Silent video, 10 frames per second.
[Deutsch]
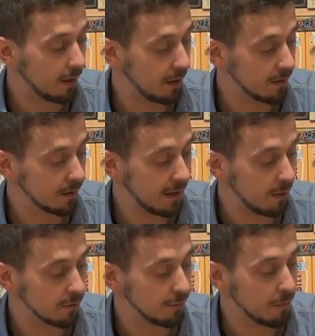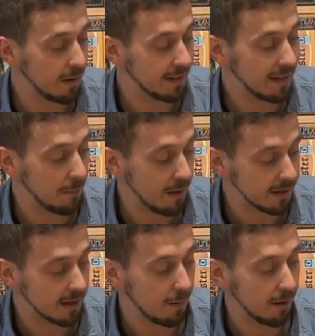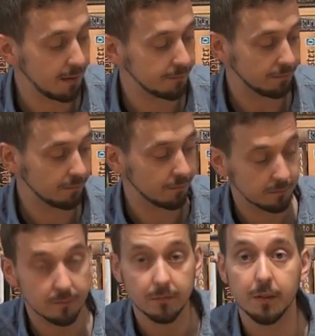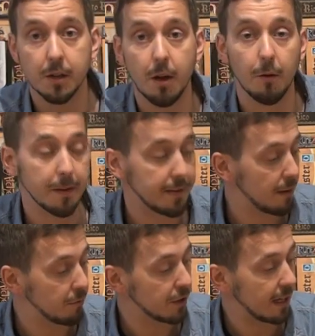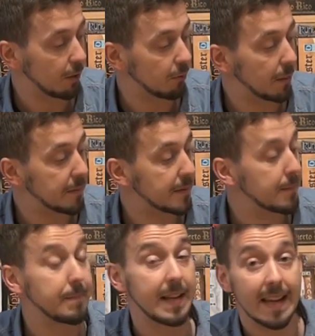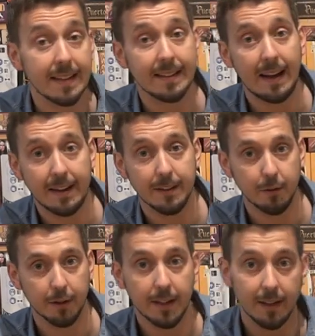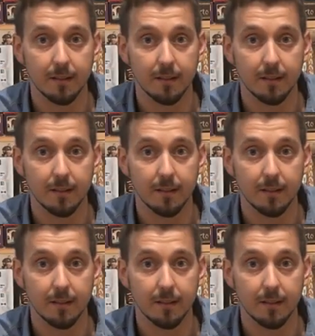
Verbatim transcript: Äh, genauso wie bei Diamant, aber eine offizielle Bestätigung gibt es derzeit noch nicht.